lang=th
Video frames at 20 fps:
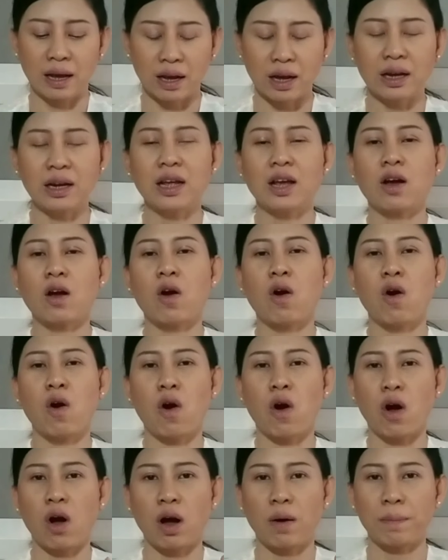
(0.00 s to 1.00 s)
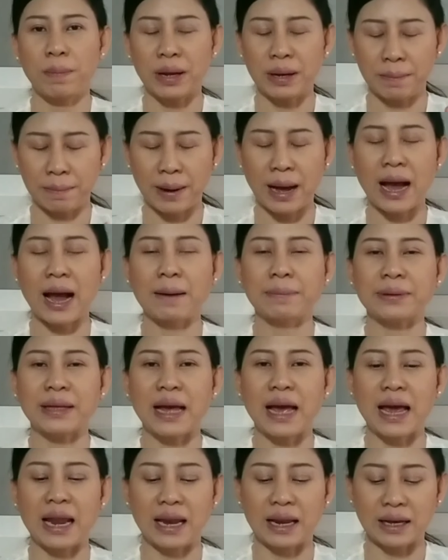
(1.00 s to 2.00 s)
ก็เลยขอเป็นภาพแท
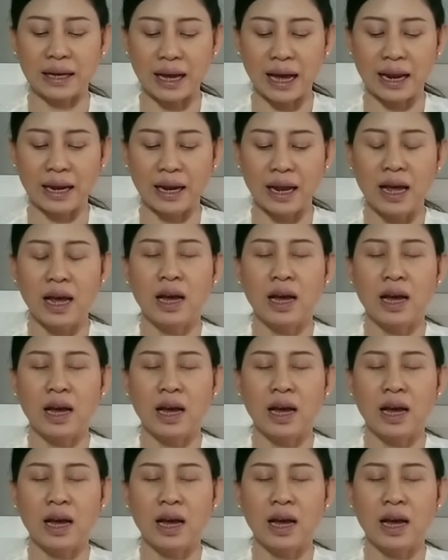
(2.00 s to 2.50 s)
นละกัน